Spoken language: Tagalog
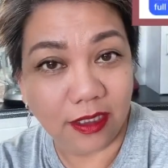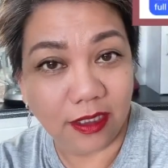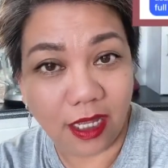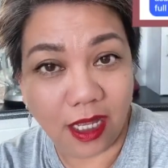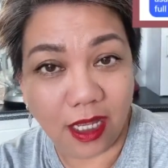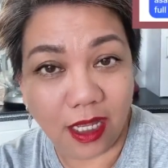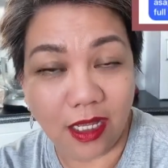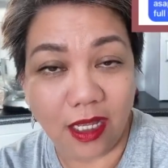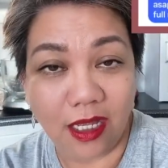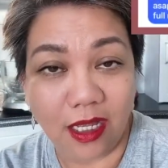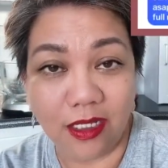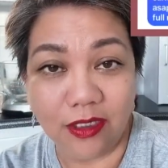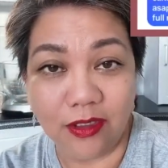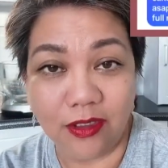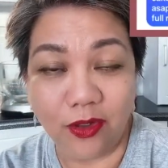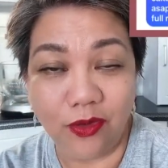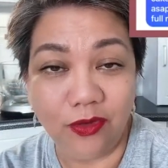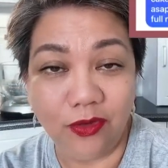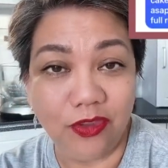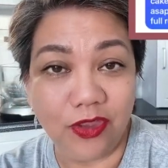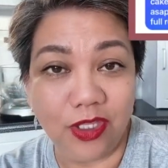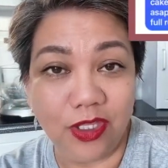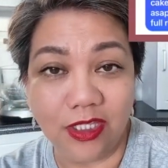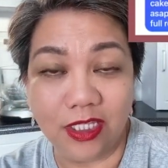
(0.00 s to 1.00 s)
I, I
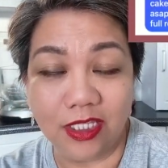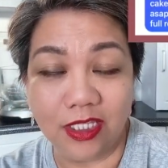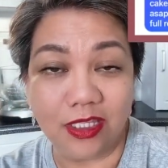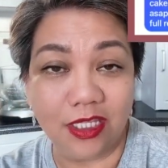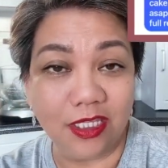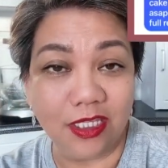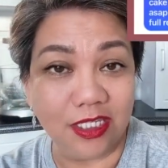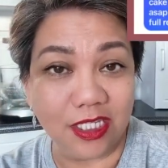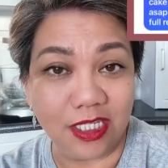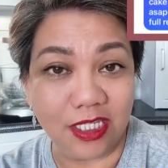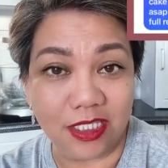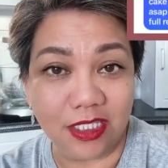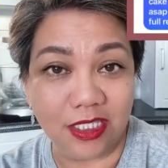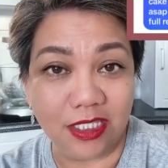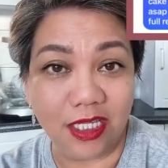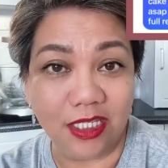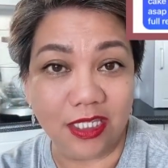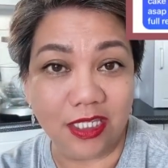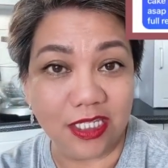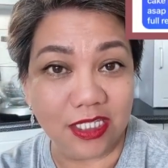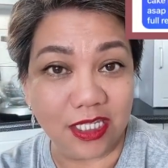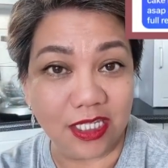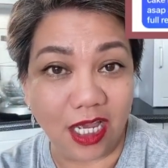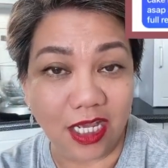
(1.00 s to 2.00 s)
don't think that this is, the
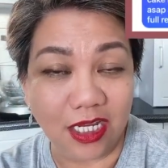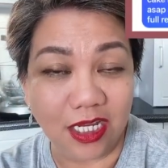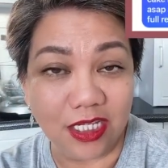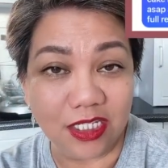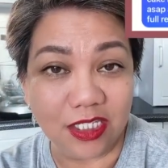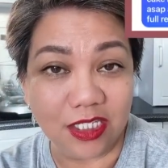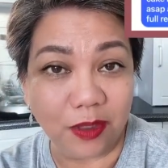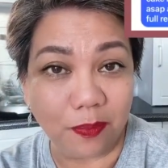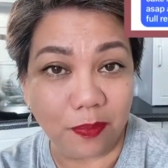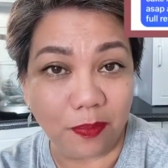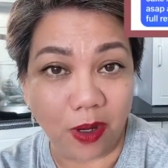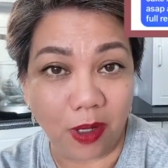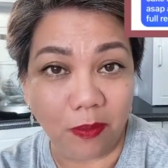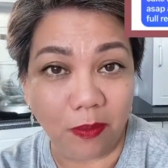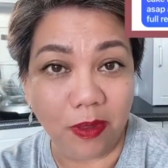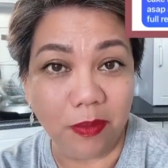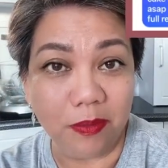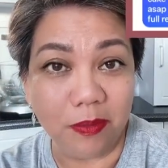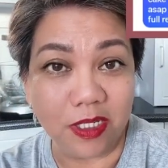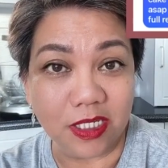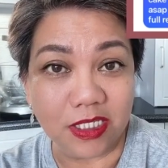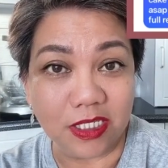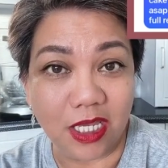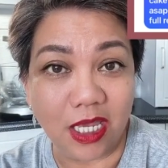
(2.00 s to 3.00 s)
design is the
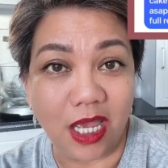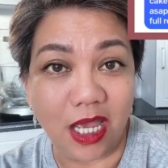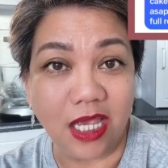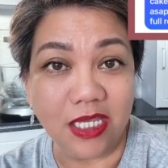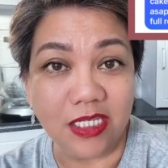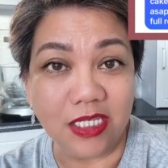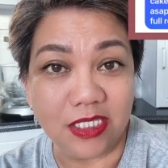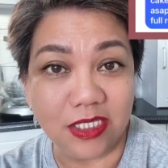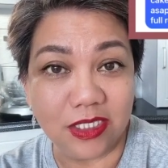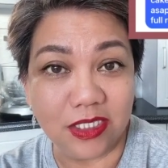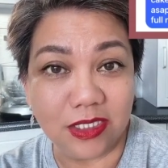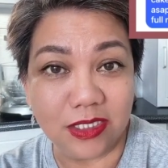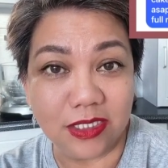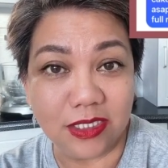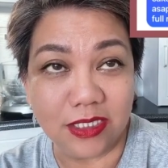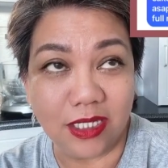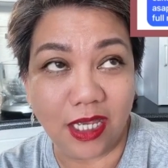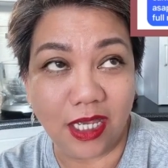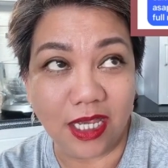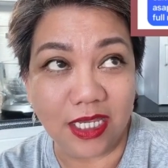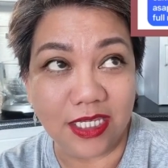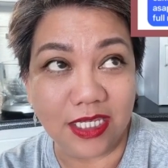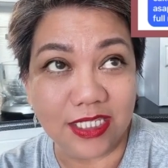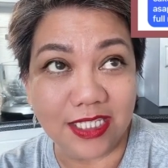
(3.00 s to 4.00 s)
problem kasi I,
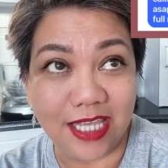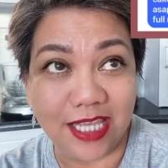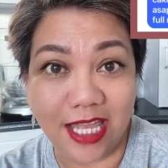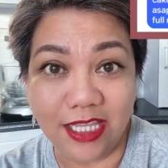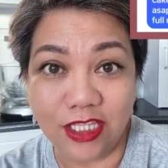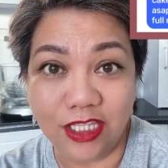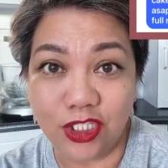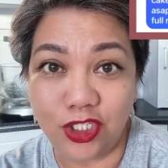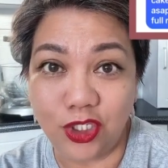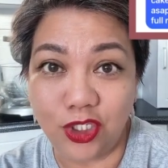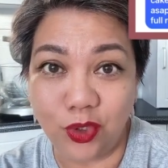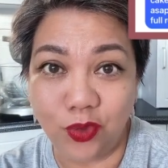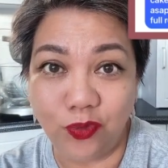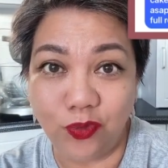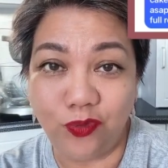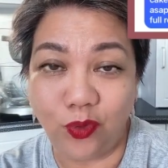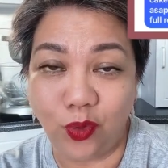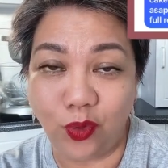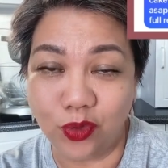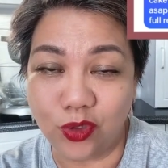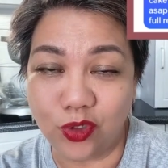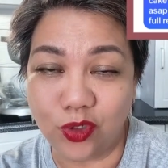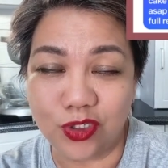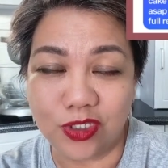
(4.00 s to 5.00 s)
I sent you
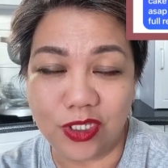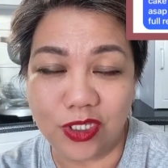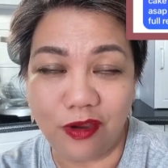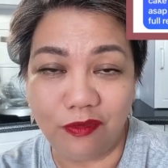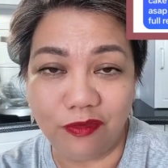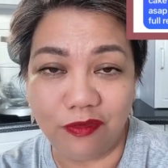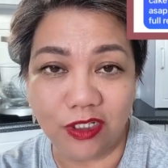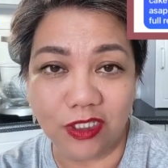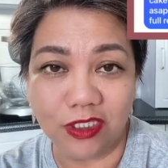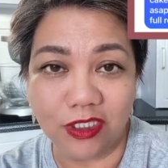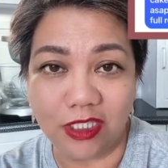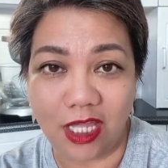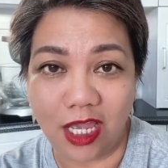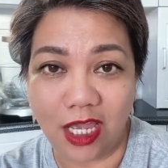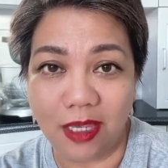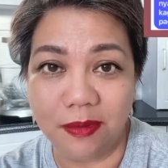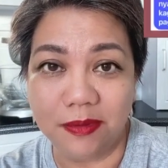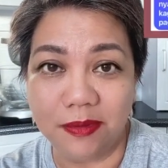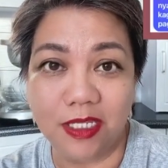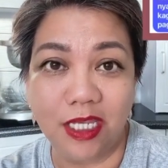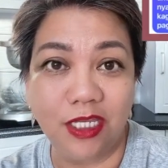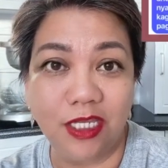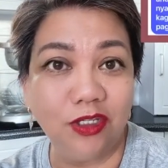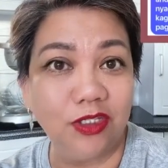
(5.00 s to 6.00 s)
photos several
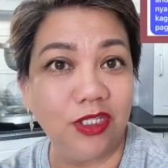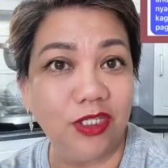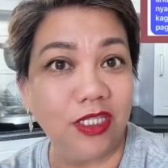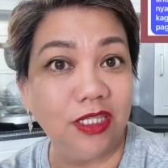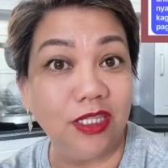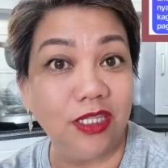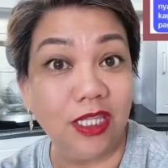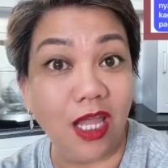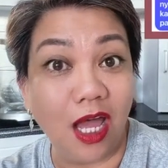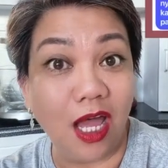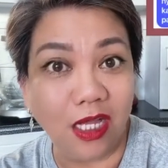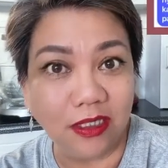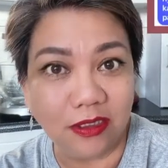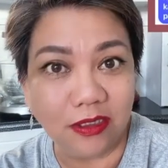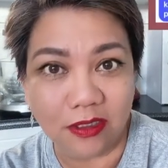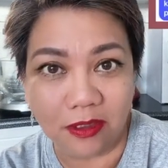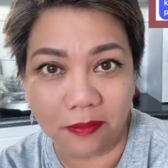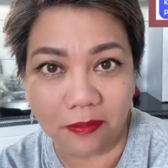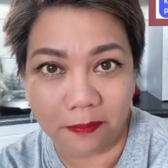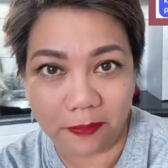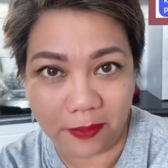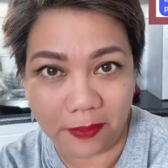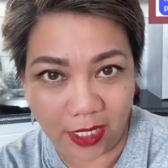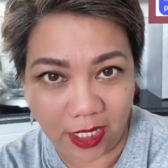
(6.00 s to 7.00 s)
times and you did not
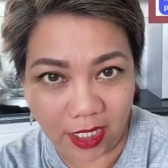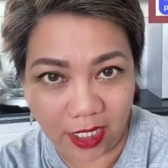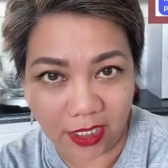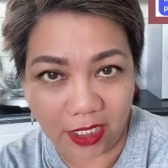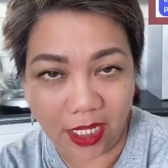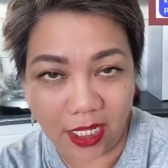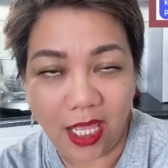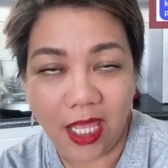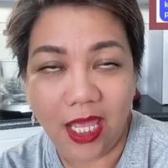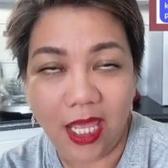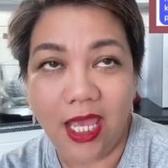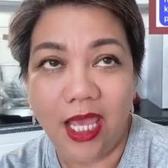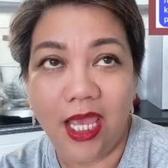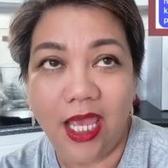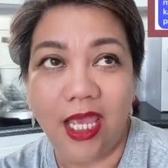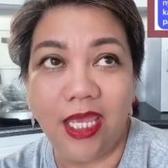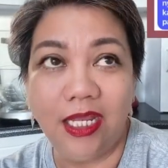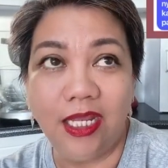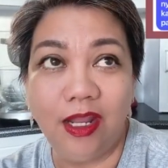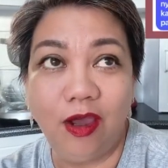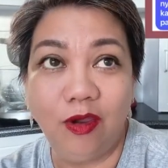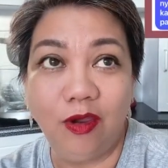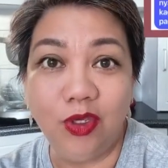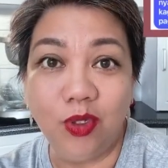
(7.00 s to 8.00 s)
complain.
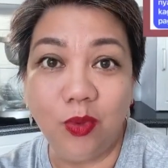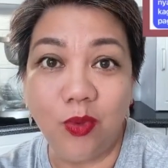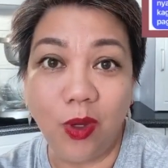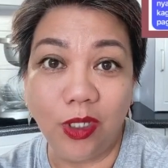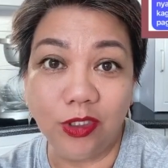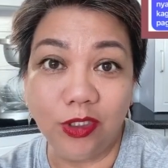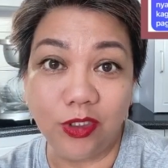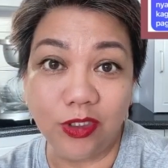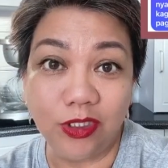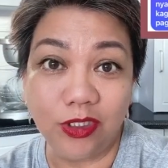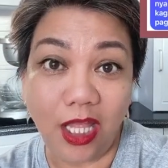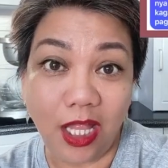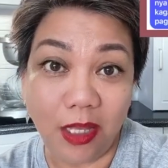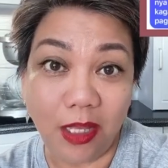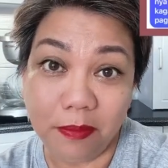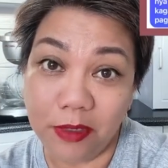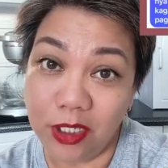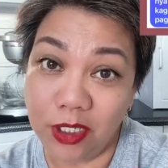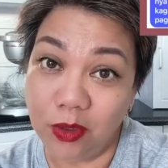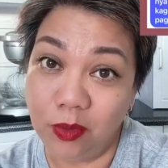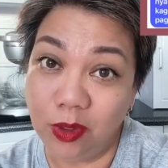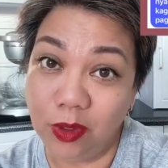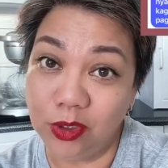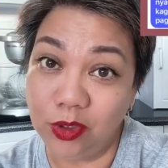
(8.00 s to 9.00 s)
And now you want to tell
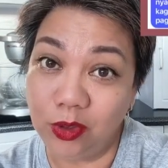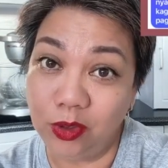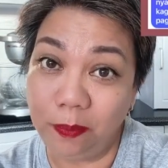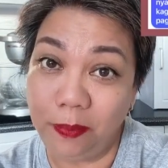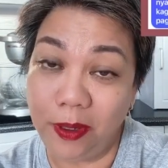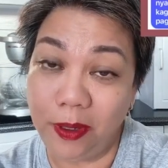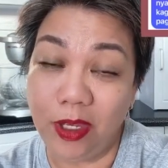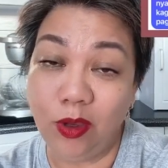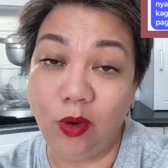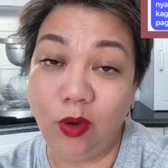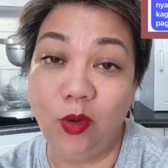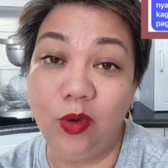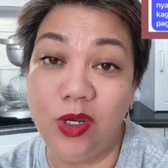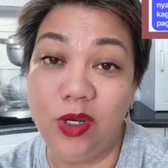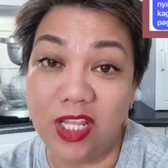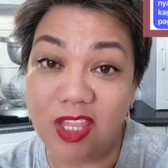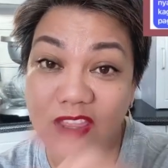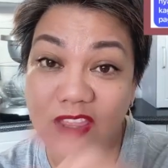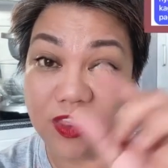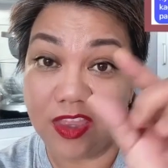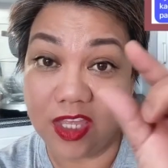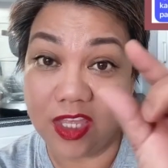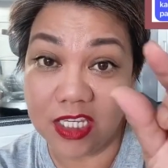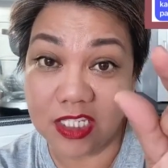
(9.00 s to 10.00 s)
me you want to pay only
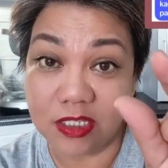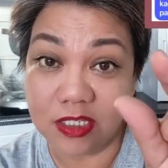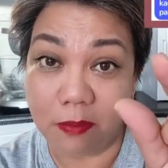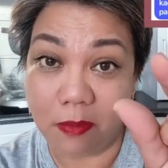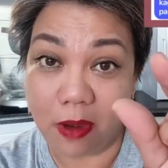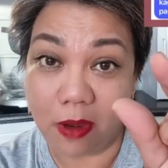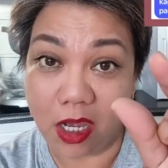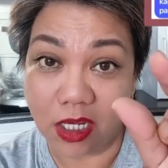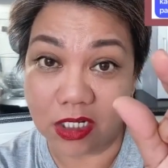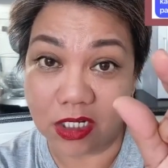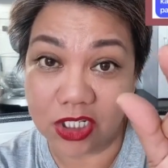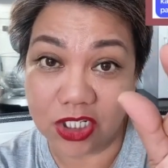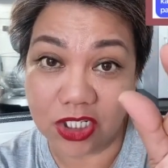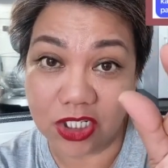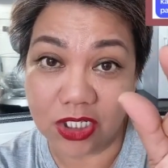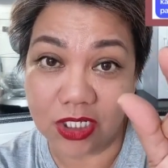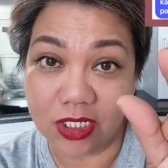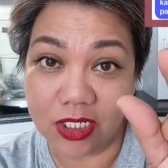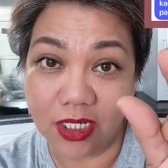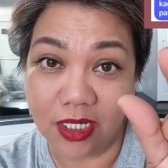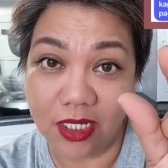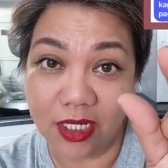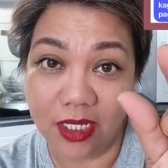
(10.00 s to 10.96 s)
this much.